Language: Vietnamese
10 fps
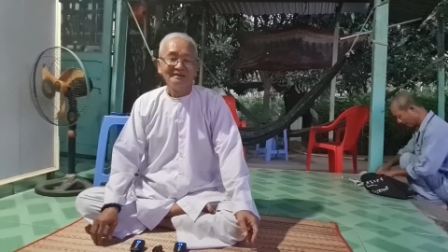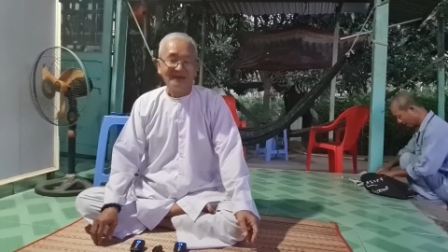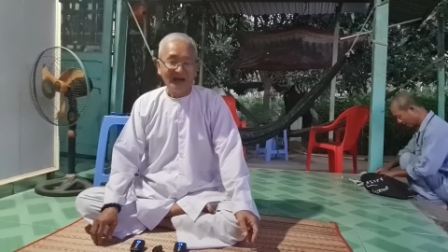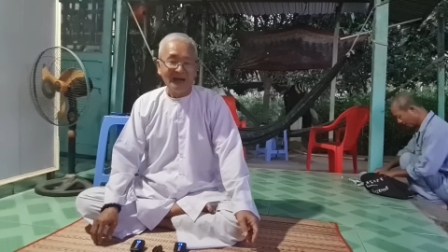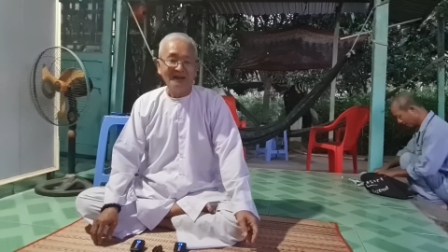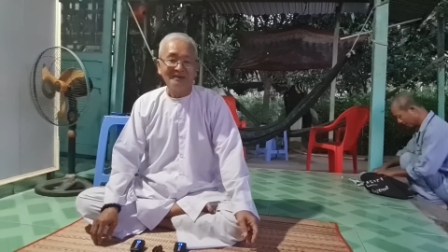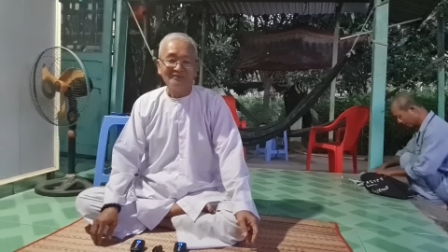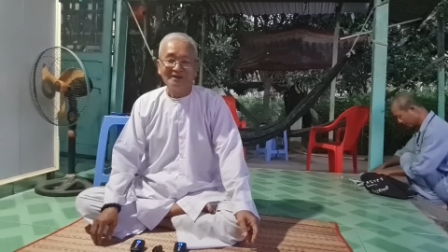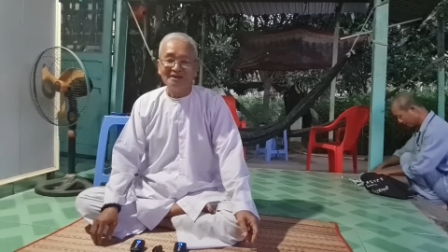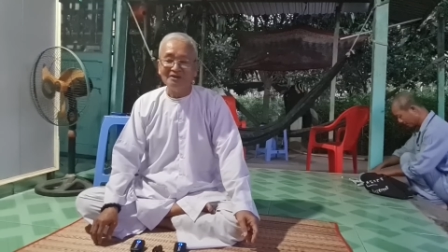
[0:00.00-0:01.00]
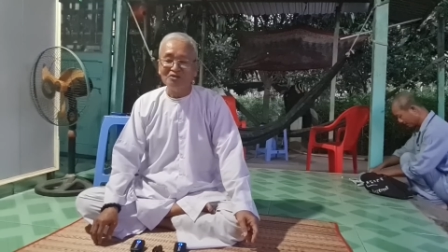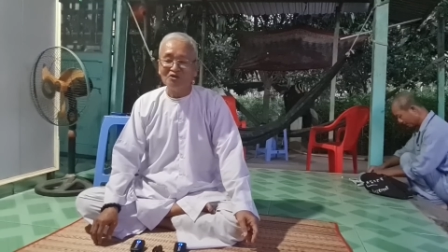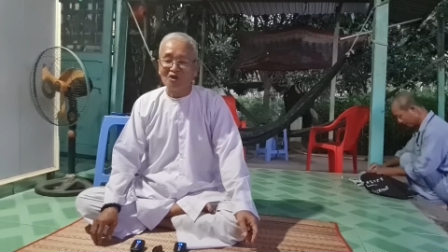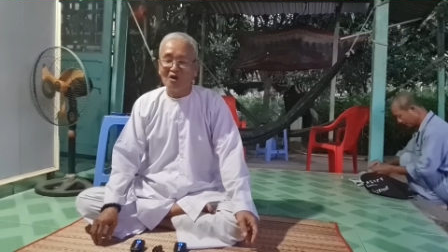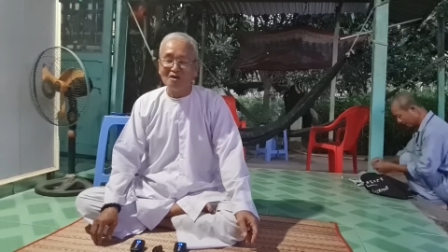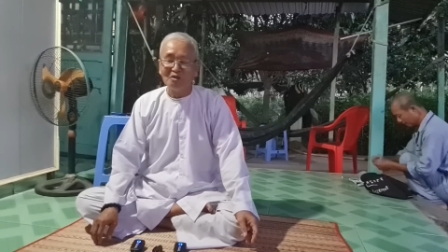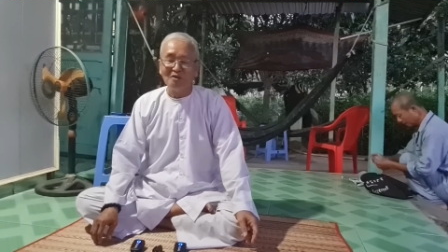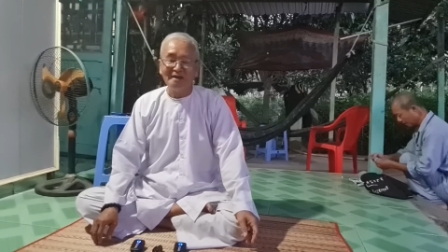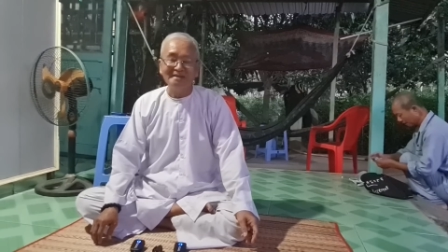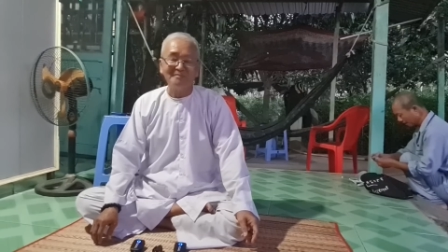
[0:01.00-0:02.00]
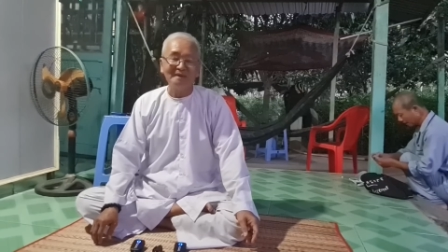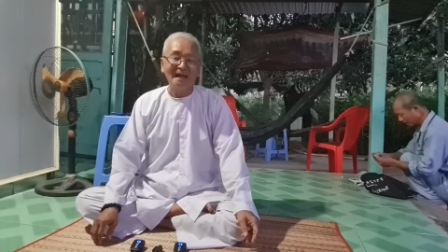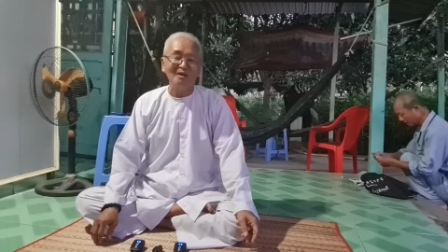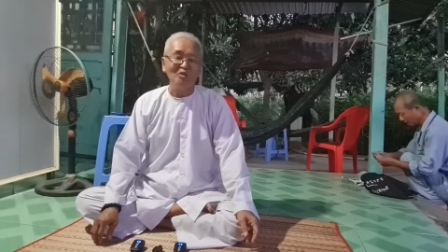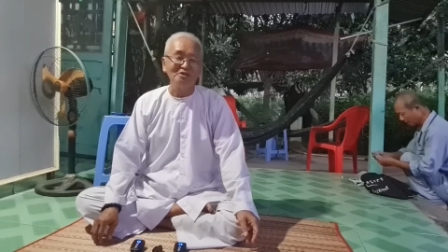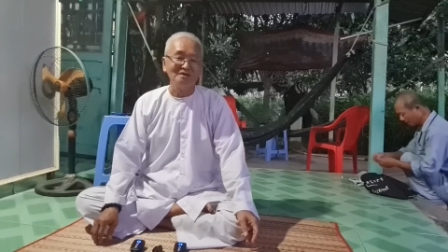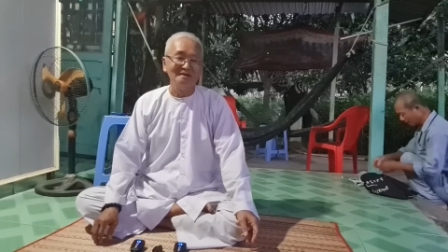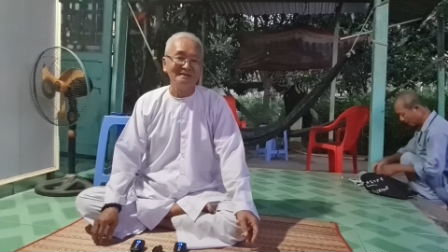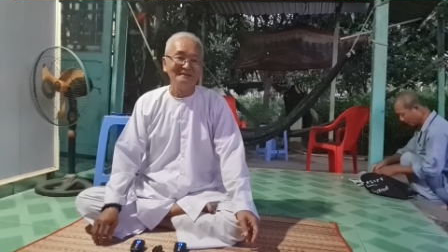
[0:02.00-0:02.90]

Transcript: già phải giữ cho tròn luân lý tam can ngũ thường